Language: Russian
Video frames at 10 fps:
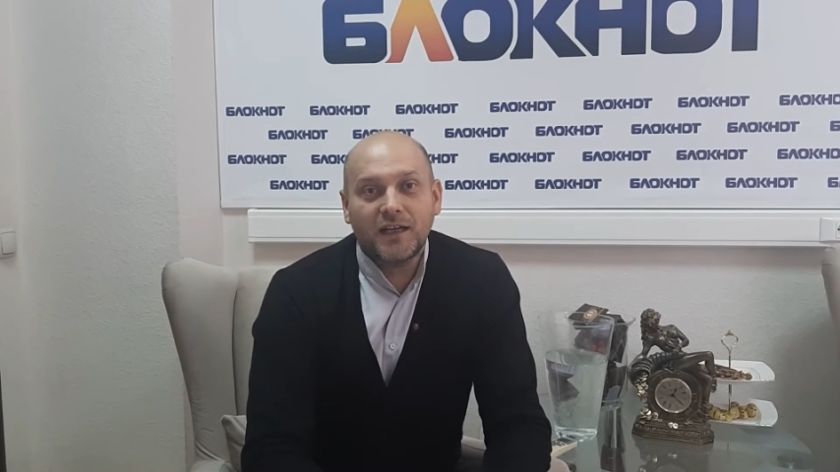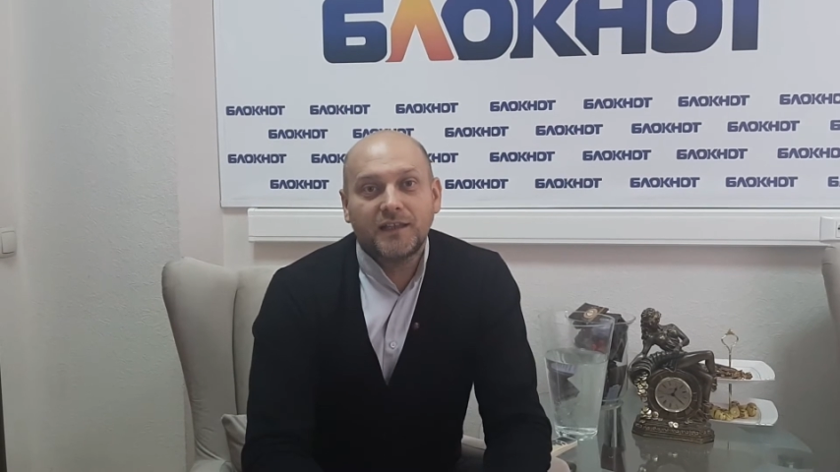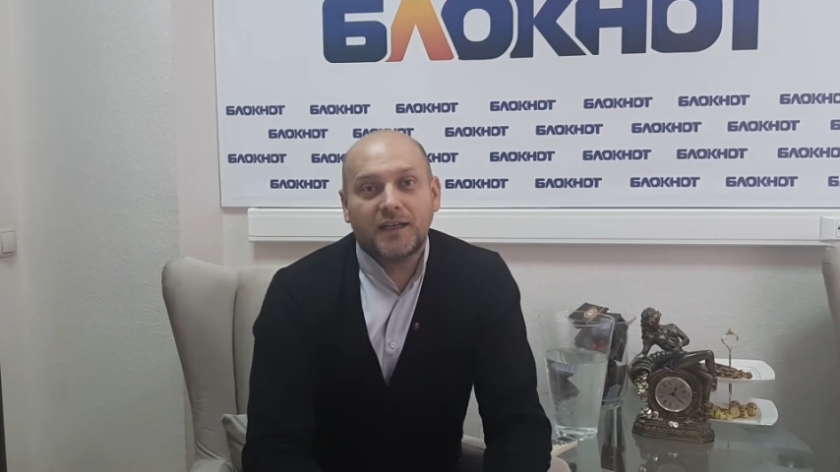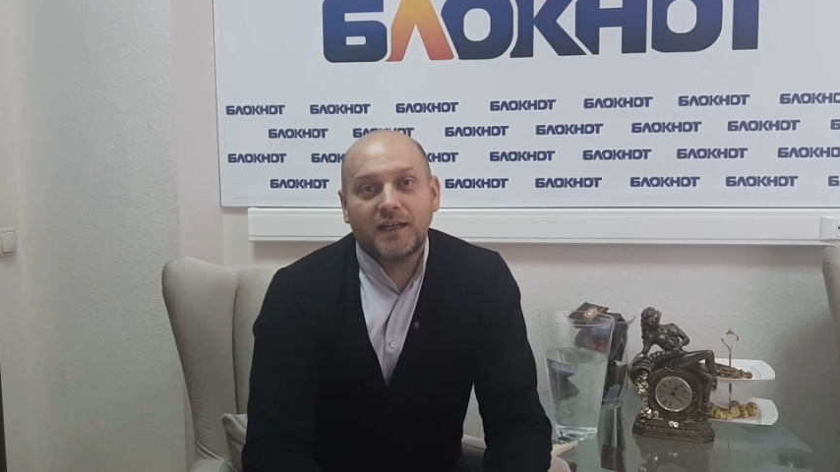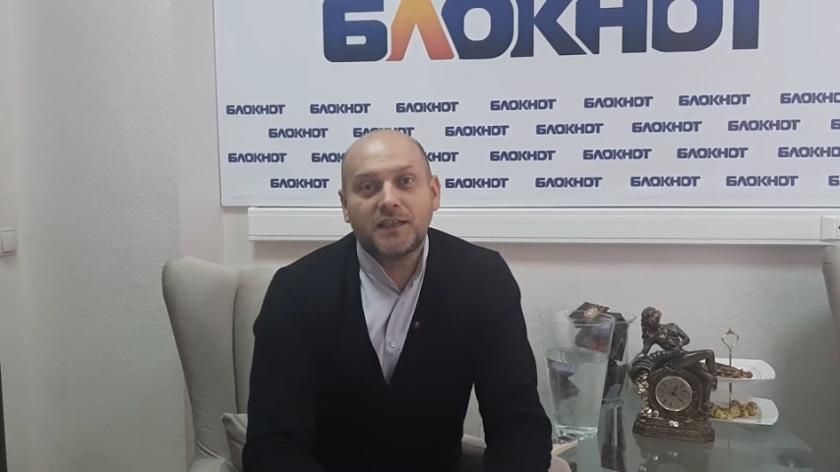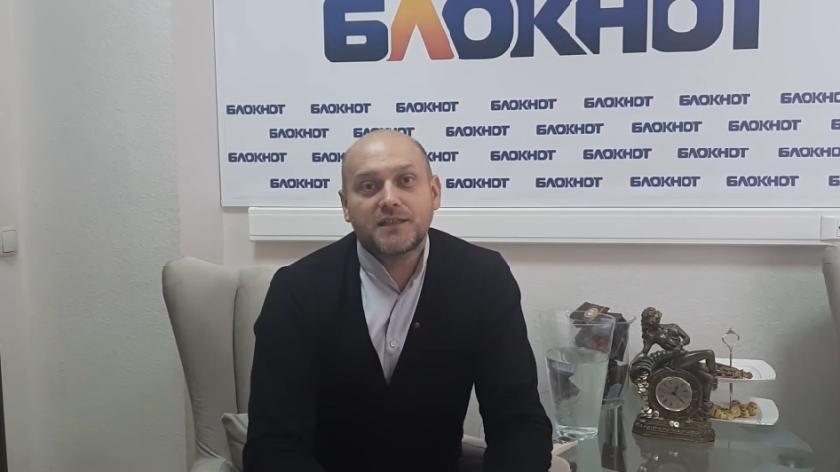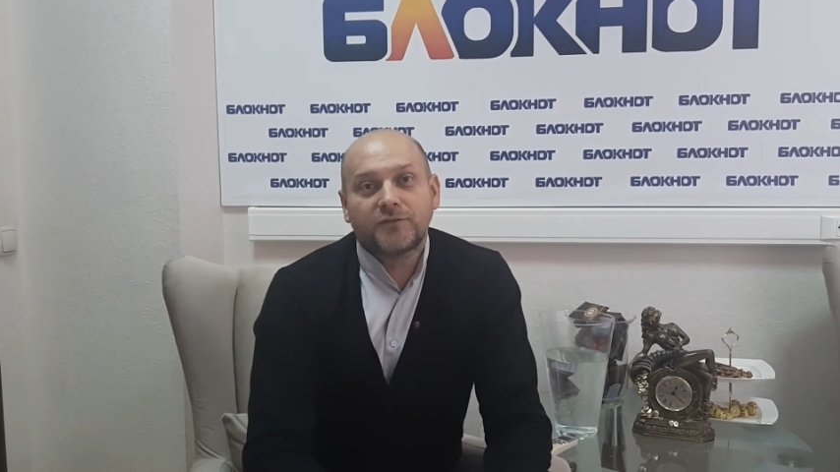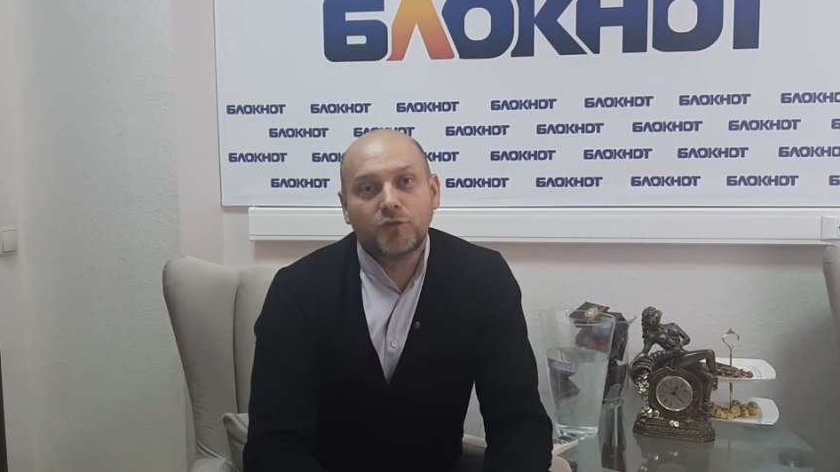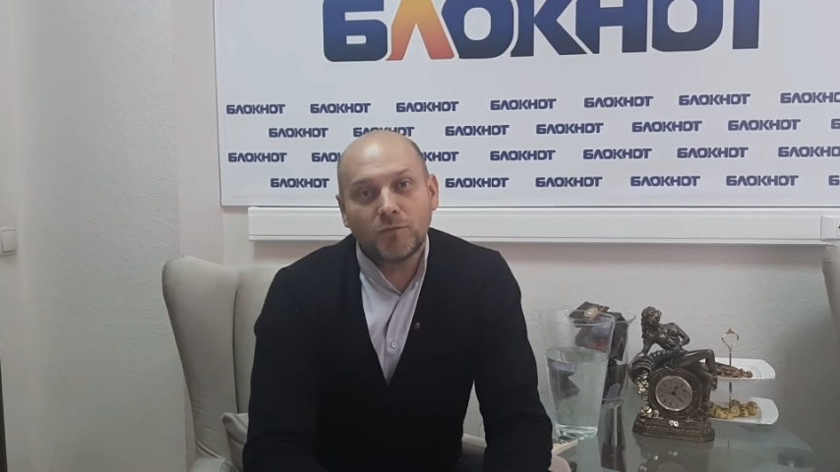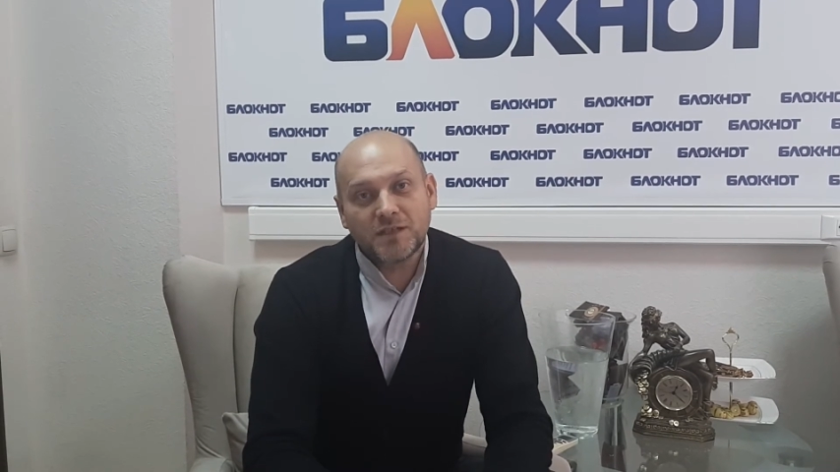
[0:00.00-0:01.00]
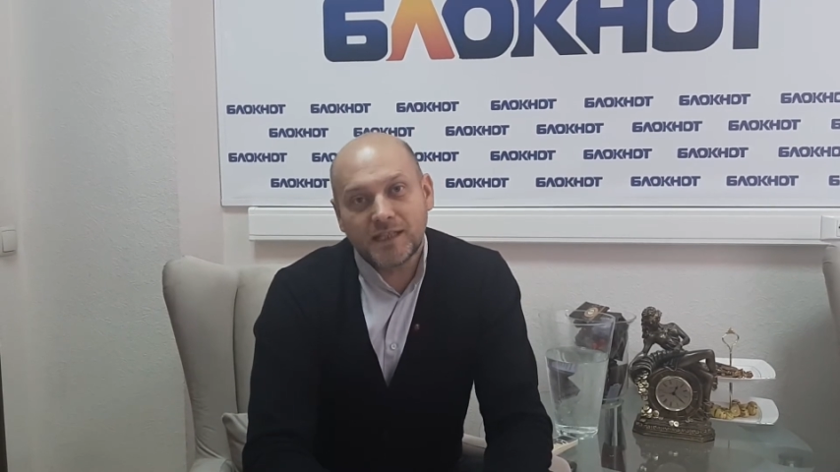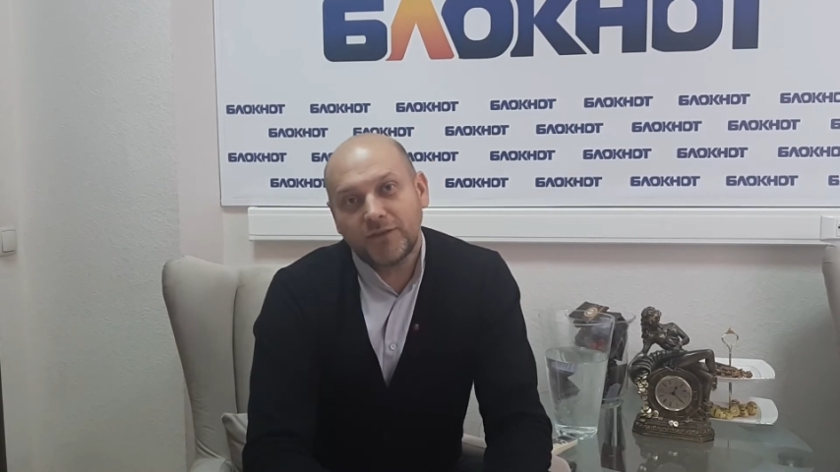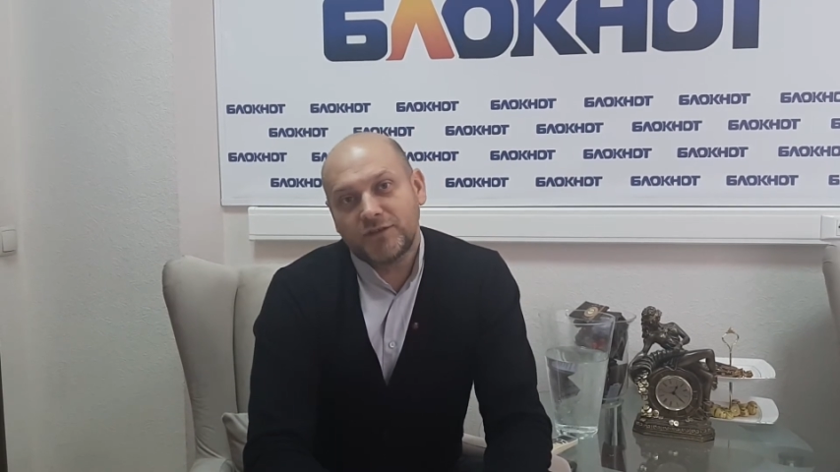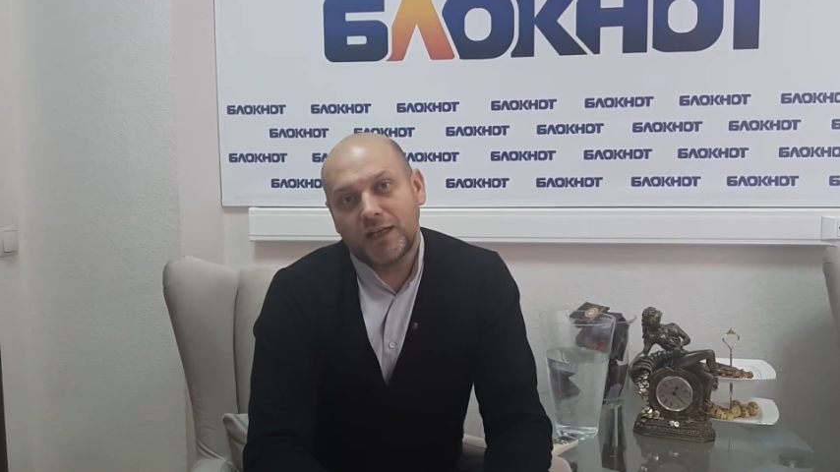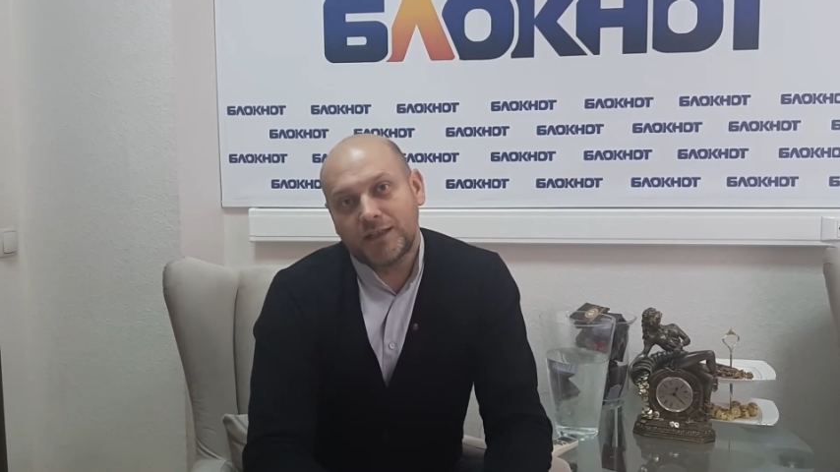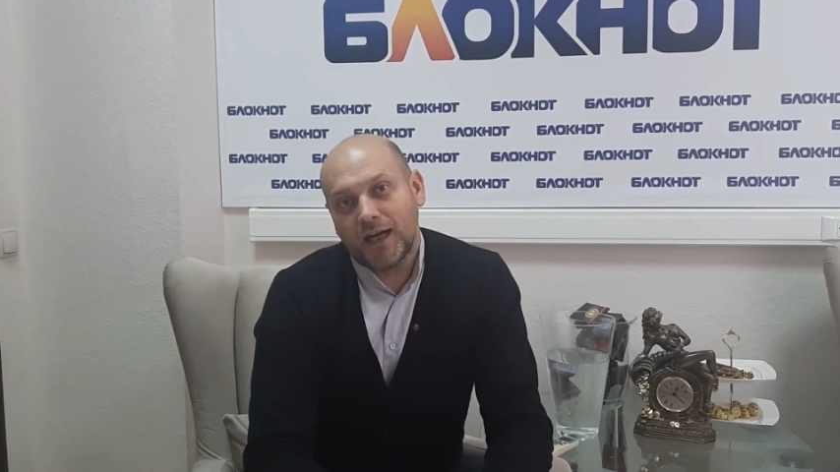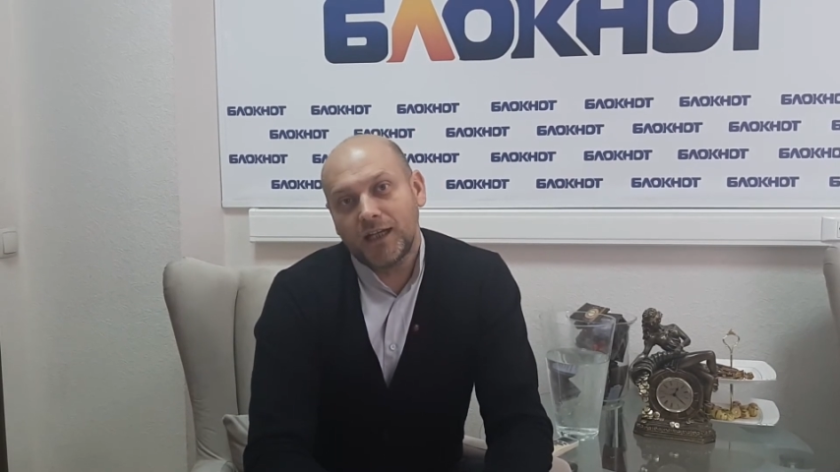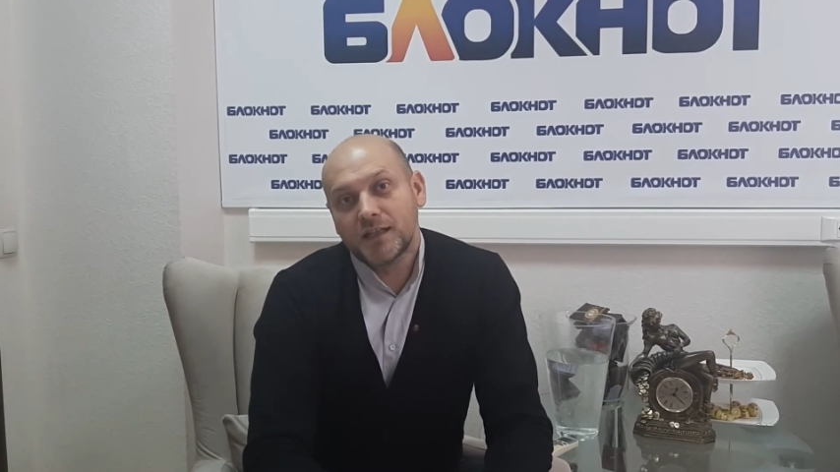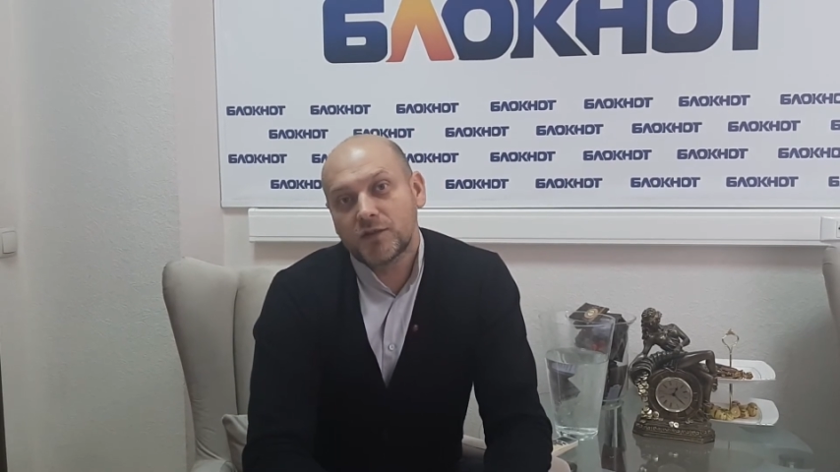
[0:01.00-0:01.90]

находился в том числе в территориальной